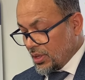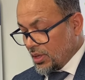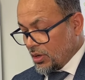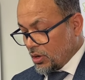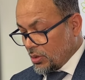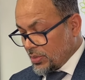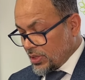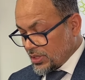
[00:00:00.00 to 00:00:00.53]

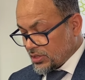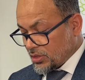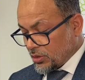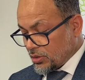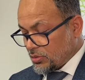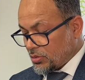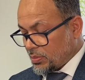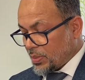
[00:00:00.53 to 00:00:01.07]
লমেটিক্সের
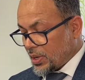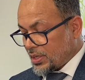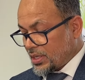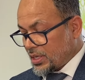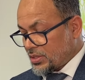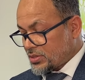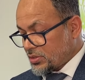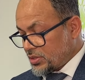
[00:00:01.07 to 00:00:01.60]
অন্যতম
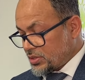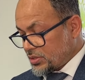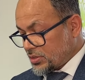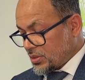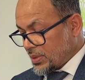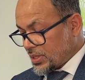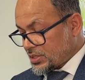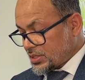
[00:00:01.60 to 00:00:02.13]
পার্টনার
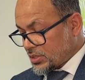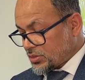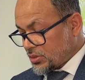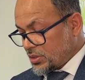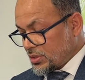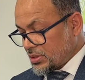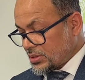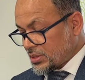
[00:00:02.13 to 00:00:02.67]
সলিসিটার রেজিস্টার
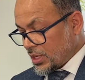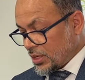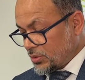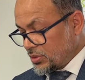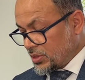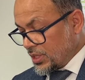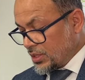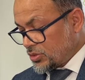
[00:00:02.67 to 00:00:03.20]
সৈয়দ
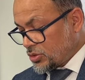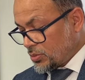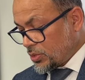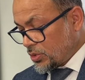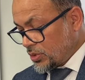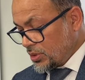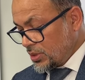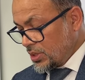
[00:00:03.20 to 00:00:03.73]
সালাউদ্দিন
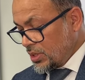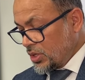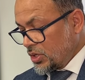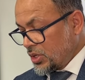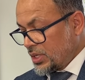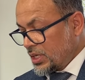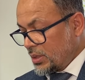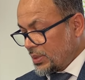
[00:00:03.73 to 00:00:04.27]
সুমন
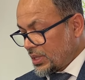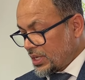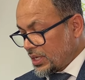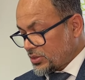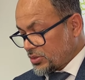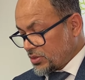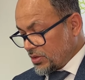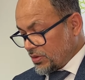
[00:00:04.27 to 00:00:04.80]

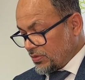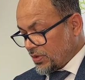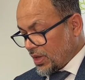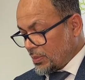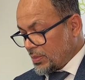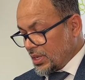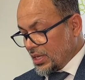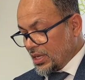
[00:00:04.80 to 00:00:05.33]
ইমিগ্রেশন
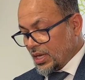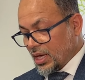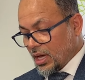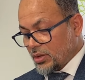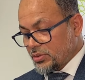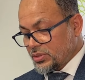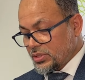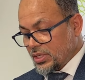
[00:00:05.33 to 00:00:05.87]
ফ্যামিলি
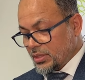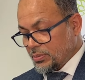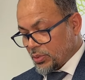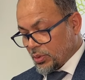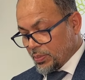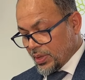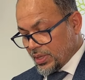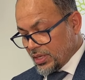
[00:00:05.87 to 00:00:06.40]
হাউজিং
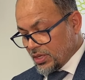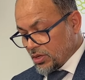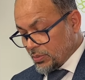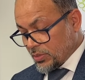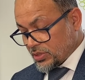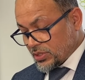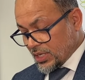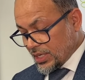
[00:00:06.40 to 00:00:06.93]
প্রপার্টি
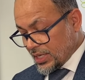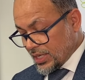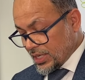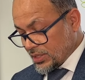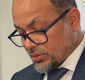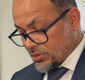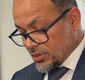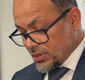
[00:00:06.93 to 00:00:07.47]
কমার্শিয়াল
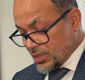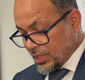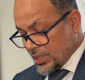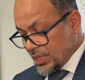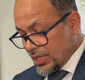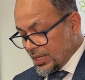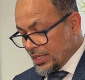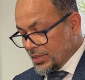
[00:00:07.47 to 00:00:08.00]
লিটিগেশন
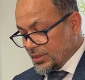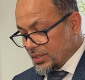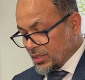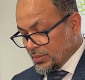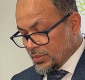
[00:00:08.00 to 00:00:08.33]
ইত্যাদি